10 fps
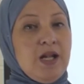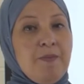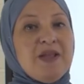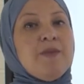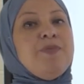
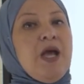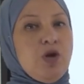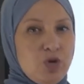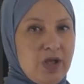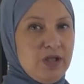لما نبدا
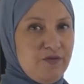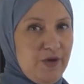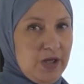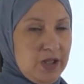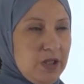الاورجانيك
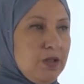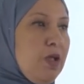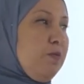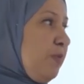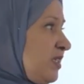فعليا
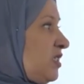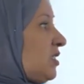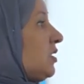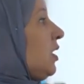بس